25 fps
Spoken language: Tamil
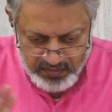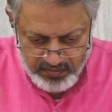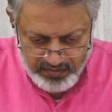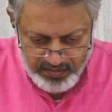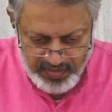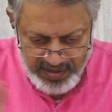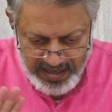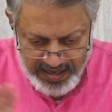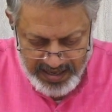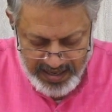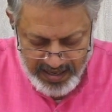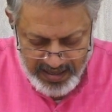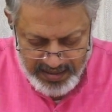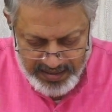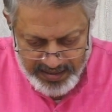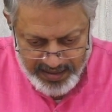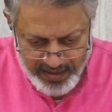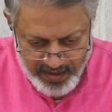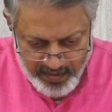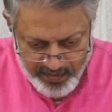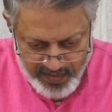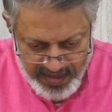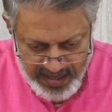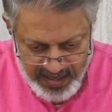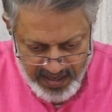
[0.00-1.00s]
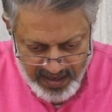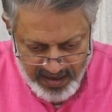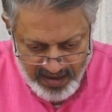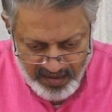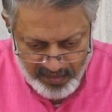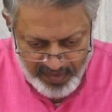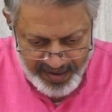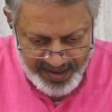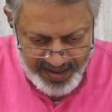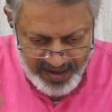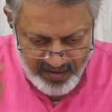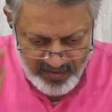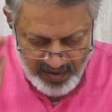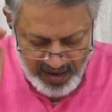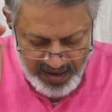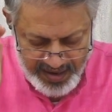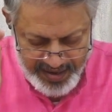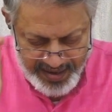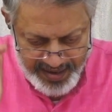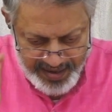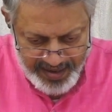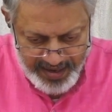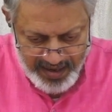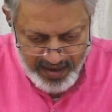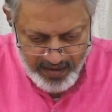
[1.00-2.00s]
பாராட்டாமல் அப்படியே
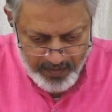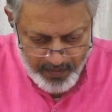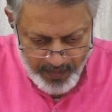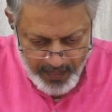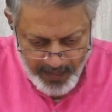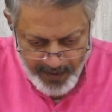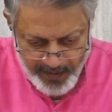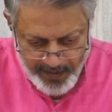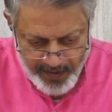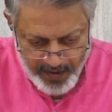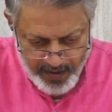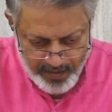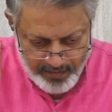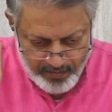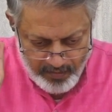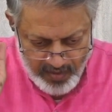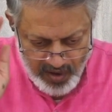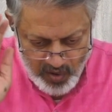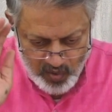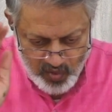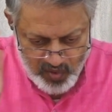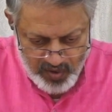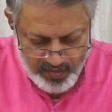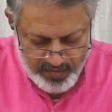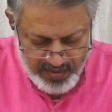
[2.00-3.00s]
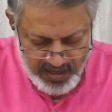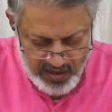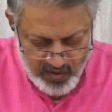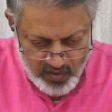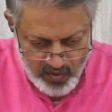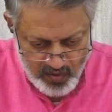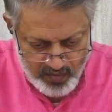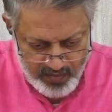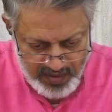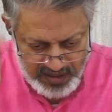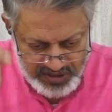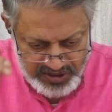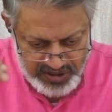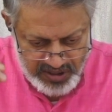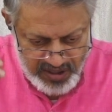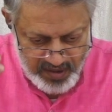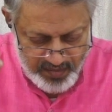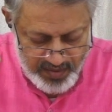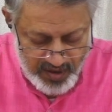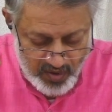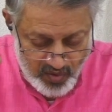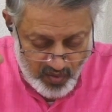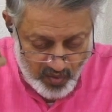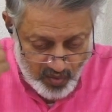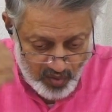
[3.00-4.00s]
வாழ்க்கையை மௌனமாகவும்
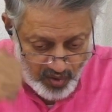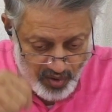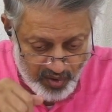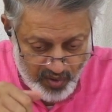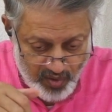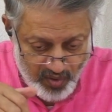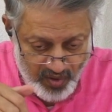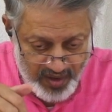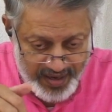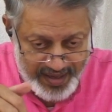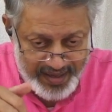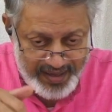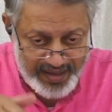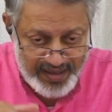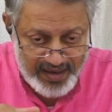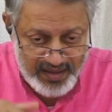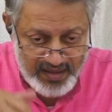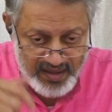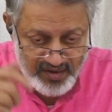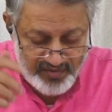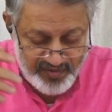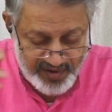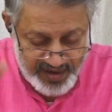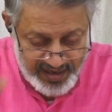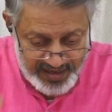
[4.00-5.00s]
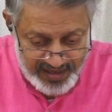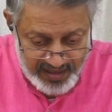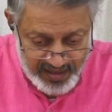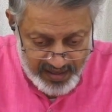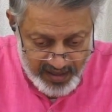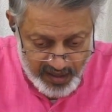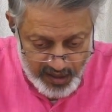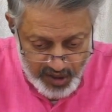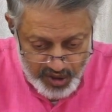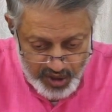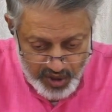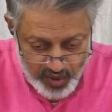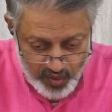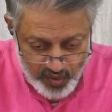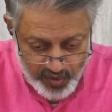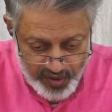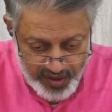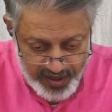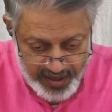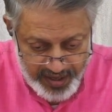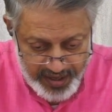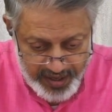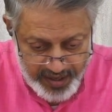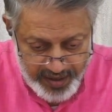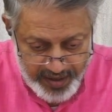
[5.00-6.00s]
அச்சலமாகவும் உள்ளுக்குள்ளே இருந்து வெளியில் கழித்து
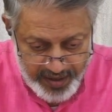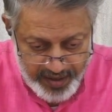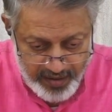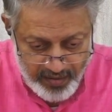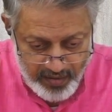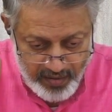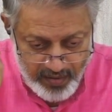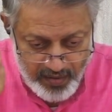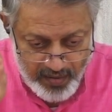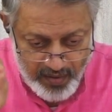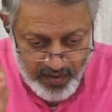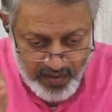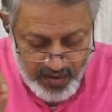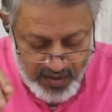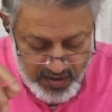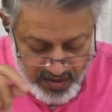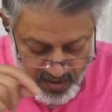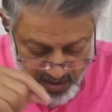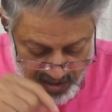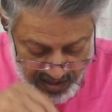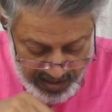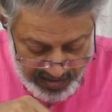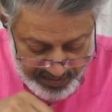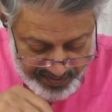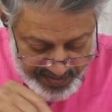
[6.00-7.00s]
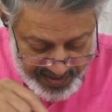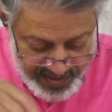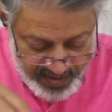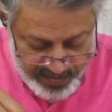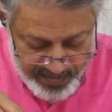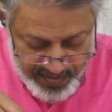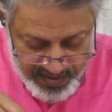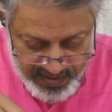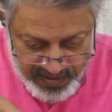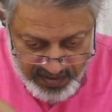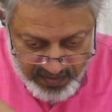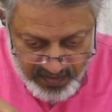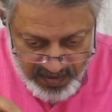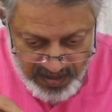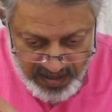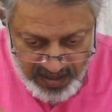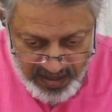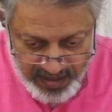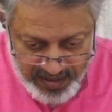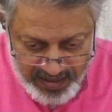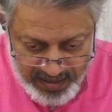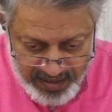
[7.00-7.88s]
கொண்டிருக்கின்றீர்களோ அப்பேற்பட்டவர்களுக்கு